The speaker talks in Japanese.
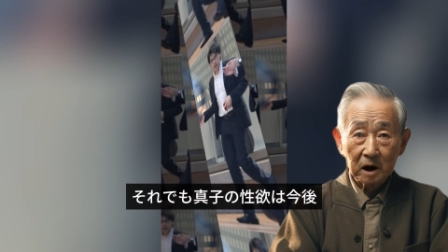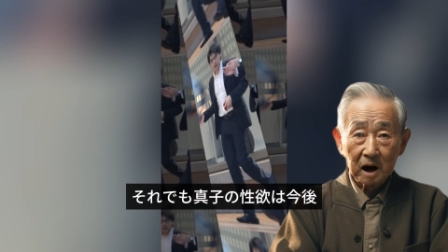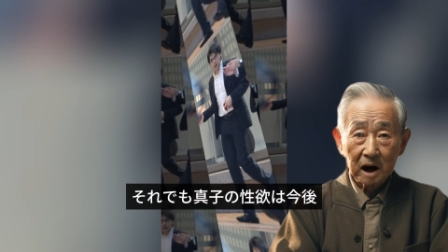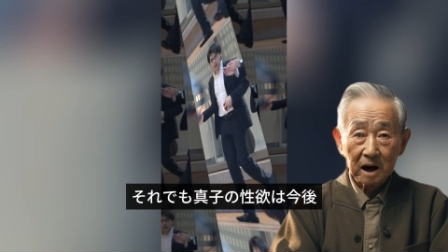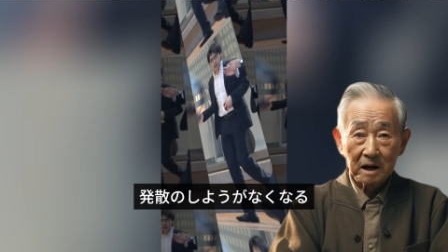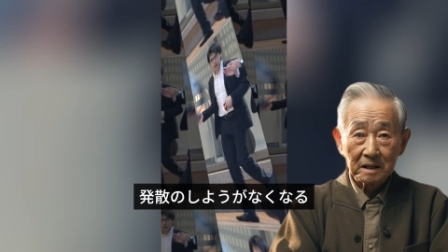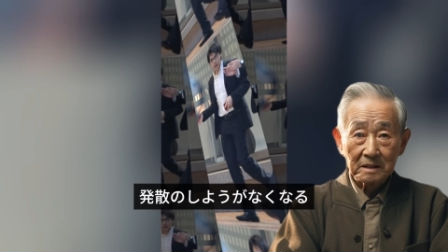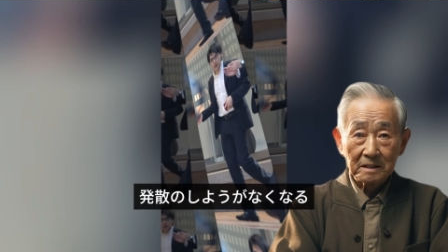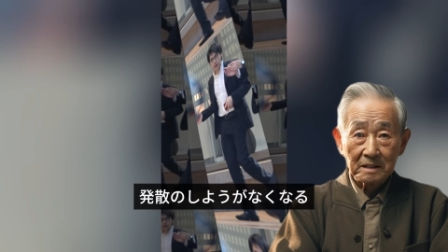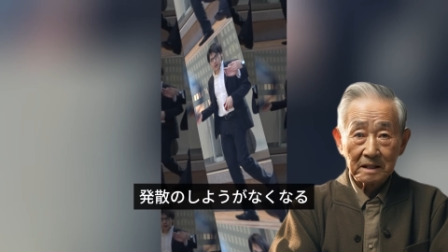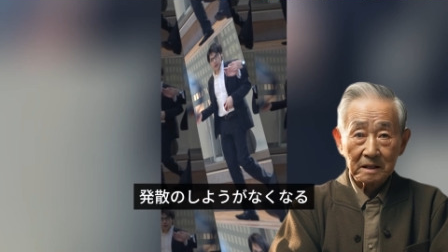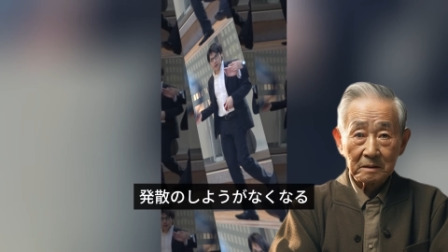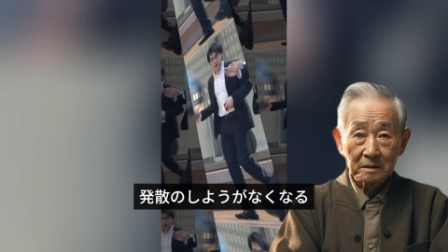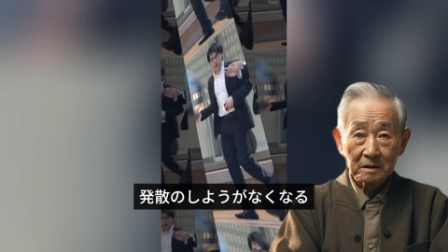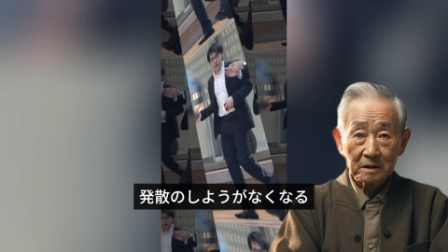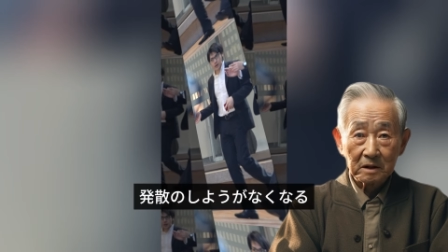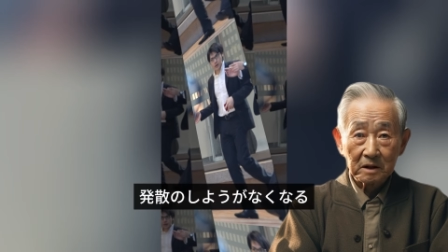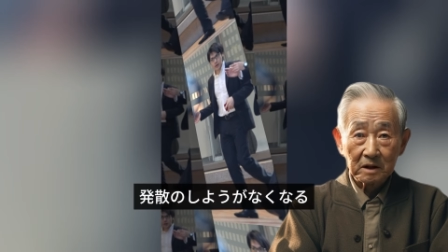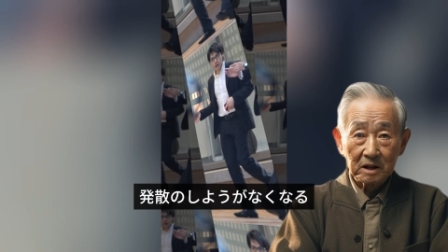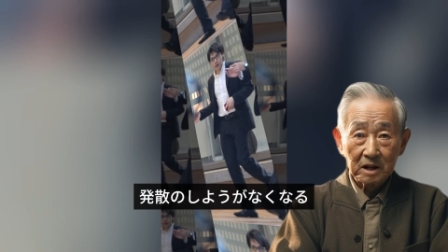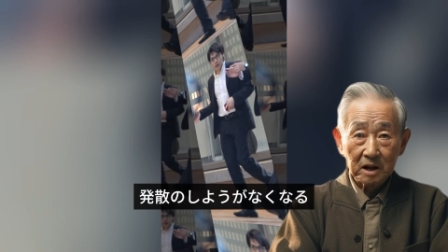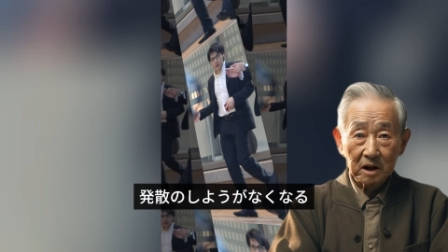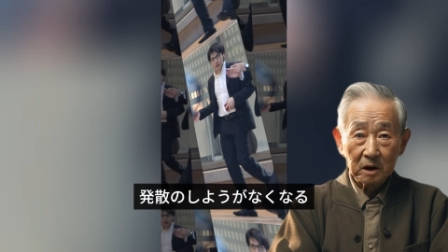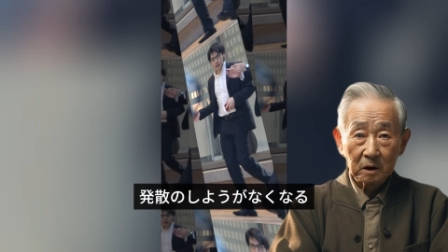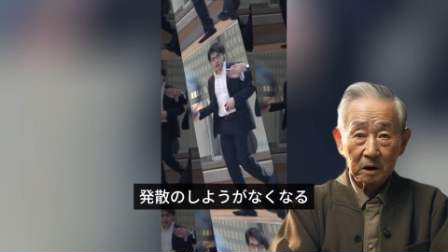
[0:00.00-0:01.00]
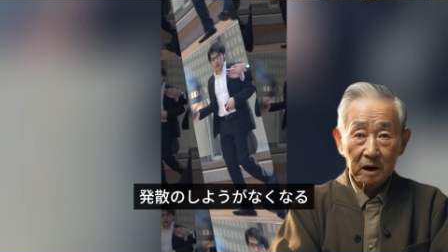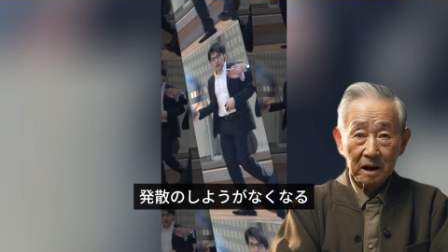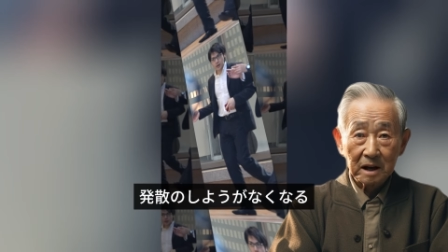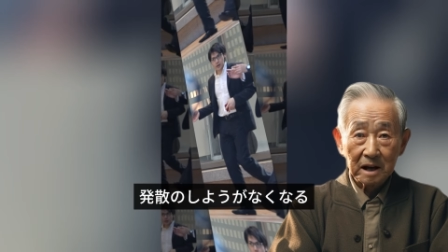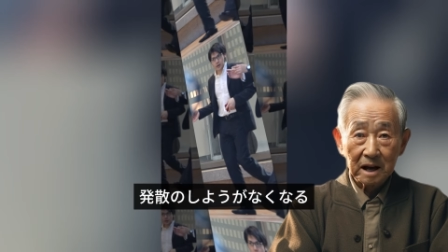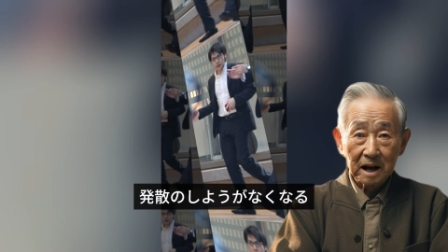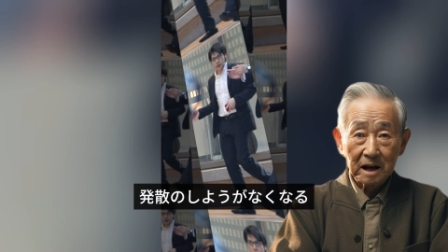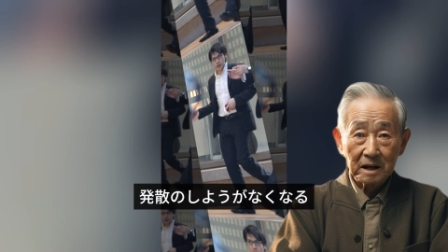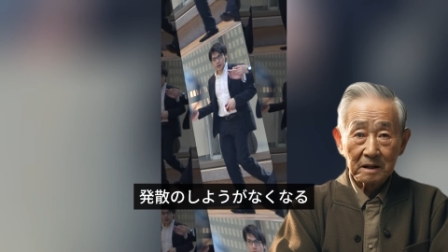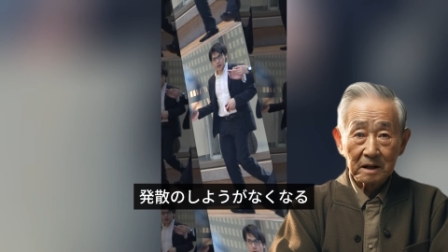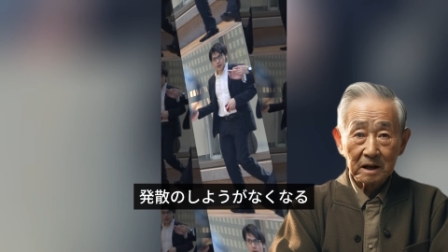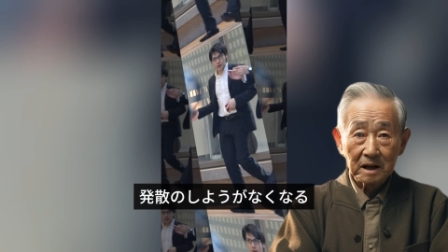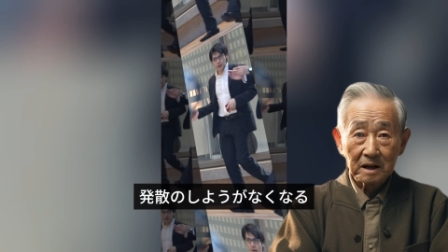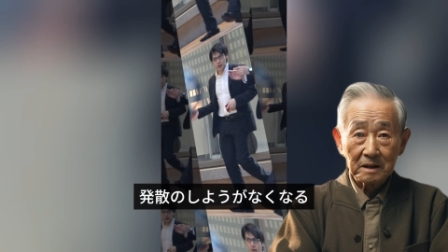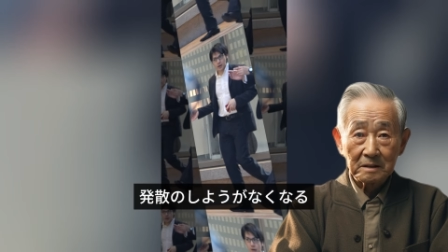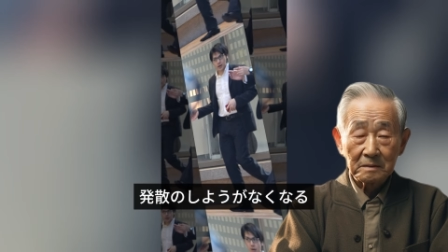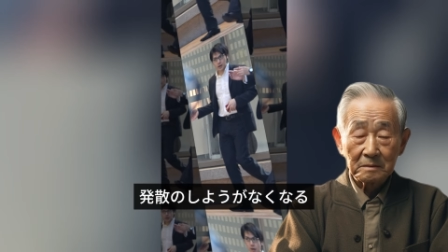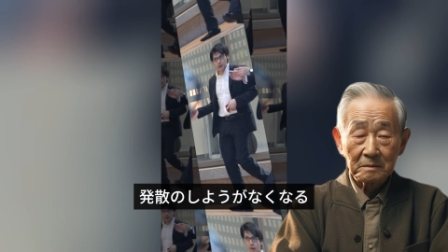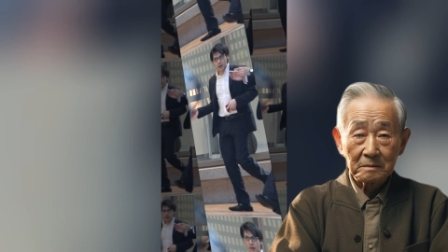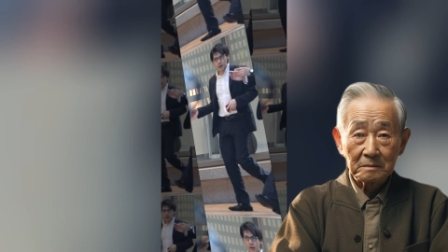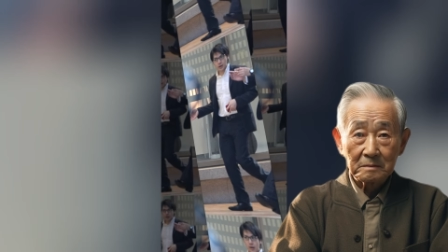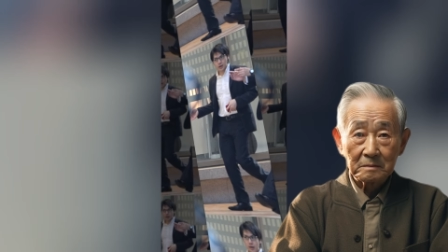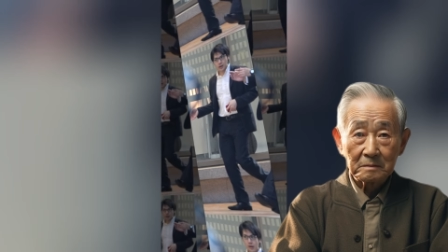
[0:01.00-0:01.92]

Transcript: 後発散のしようがなくなる。